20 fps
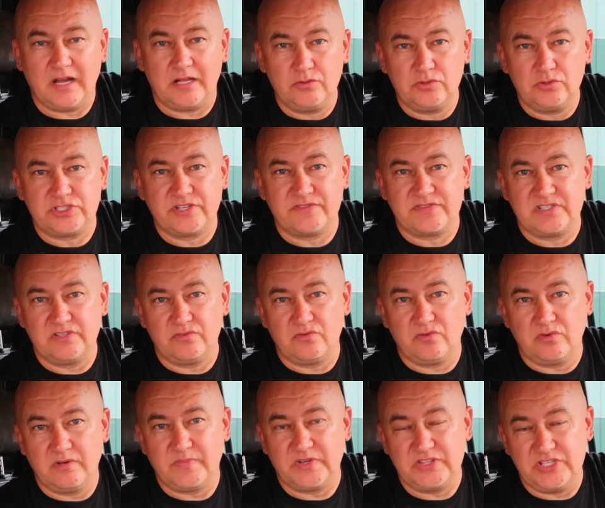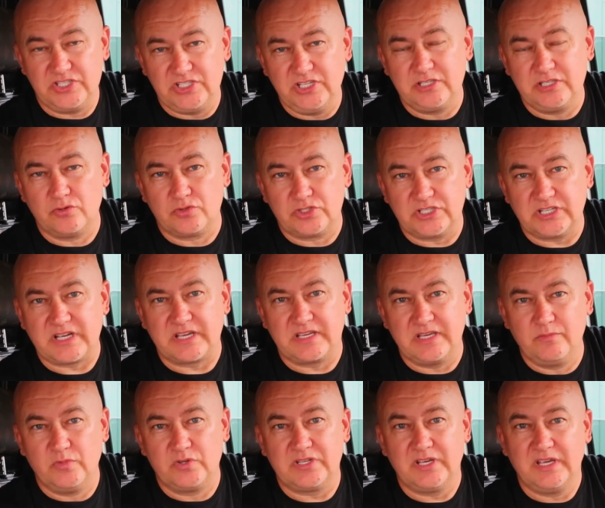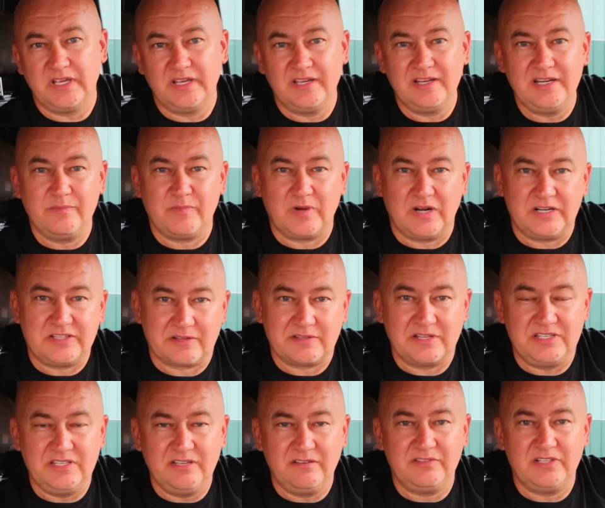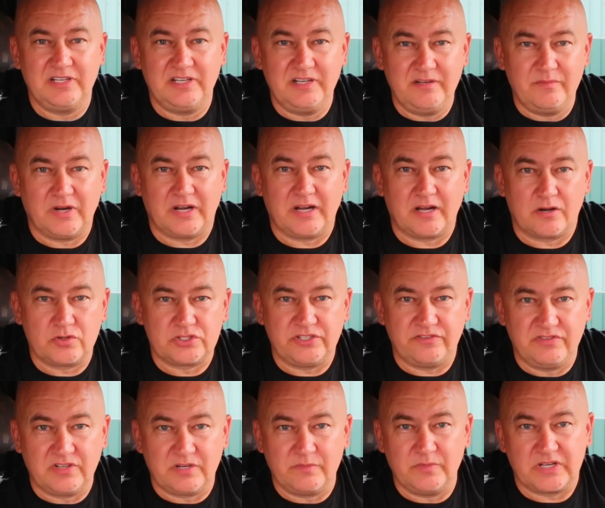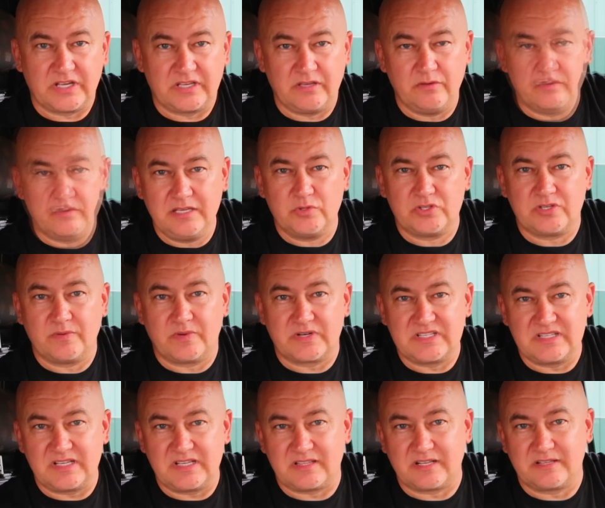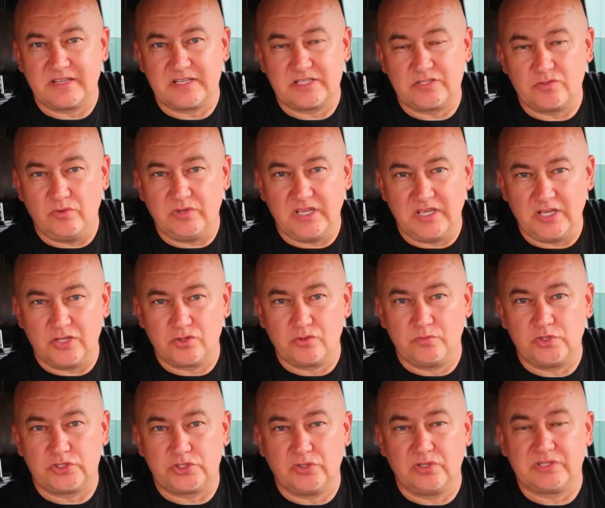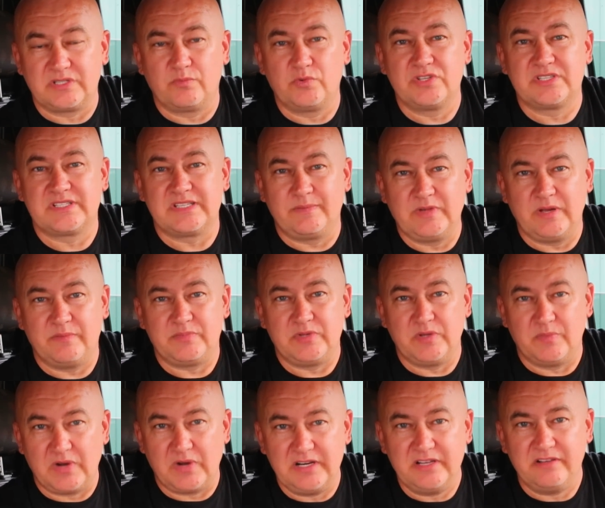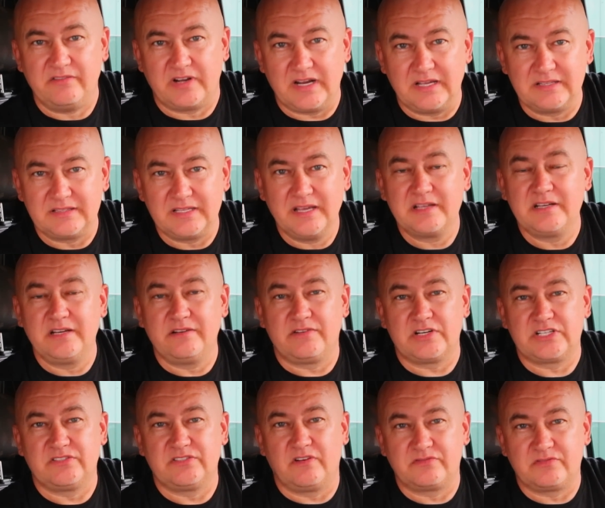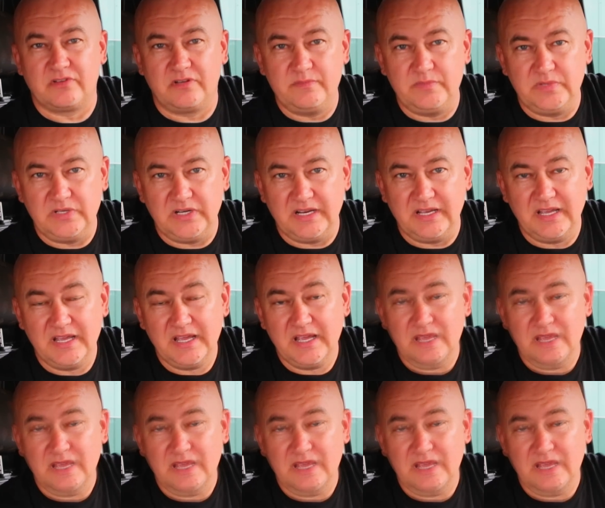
А лучше всего подыщите уже какие-нибудь либо альтернативные, либо хорошие фирмы, какие-нибудь амортизаторные стойки. Я думаю, что это будет самый оптимальный вариант для вашего автомобиля.